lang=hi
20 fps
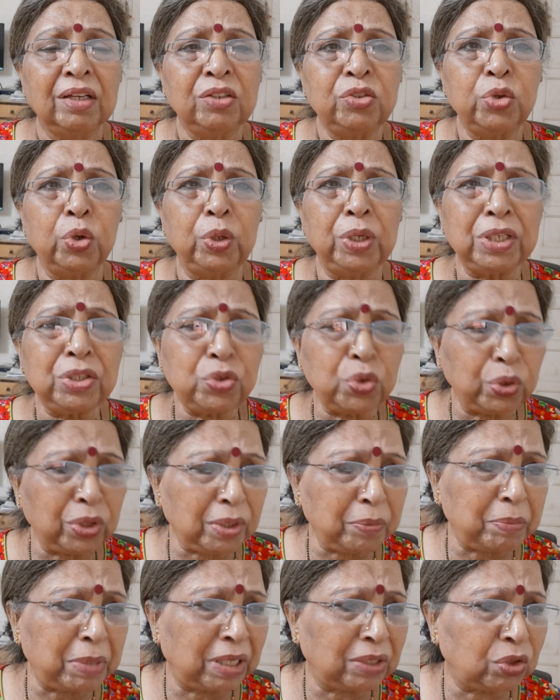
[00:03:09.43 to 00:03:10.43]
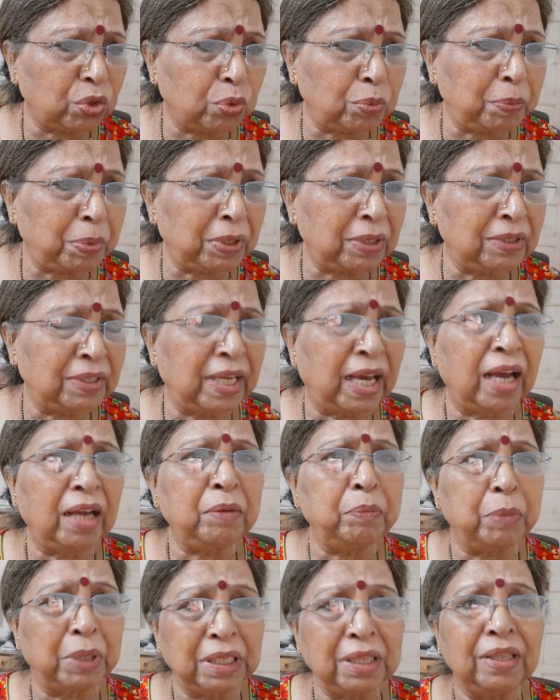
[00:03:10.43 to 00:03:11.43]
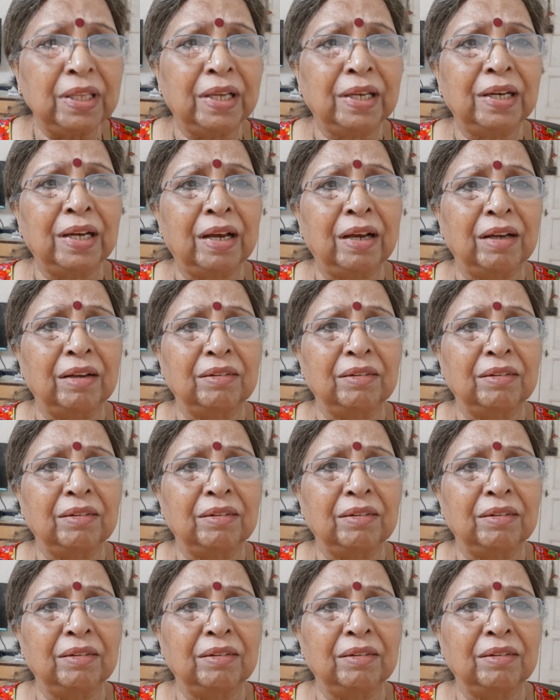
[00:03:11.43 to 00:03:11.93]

छोटी छोटी बातों पर ध्यान मत देना